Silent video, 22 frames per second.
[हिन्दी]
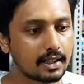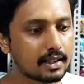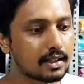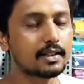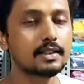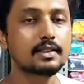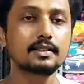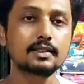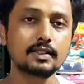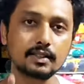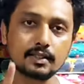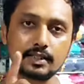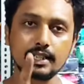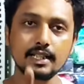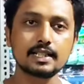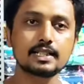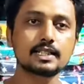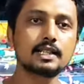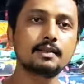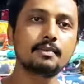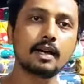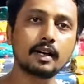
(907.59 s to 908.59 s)
ठीक है
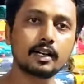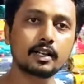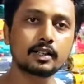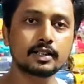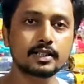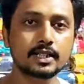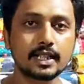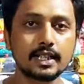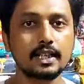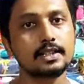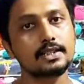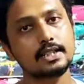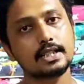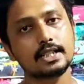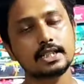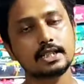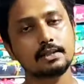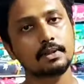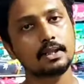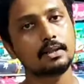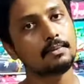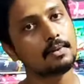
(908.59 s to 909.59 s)
जीएसटी पे अगर चाहिए
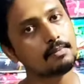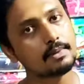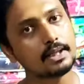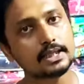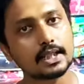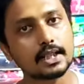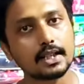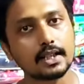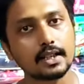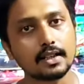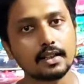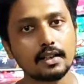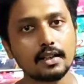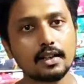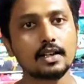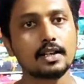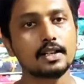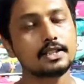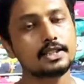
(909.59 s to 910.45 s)
जीएसटी बिल भी मिल जाएगा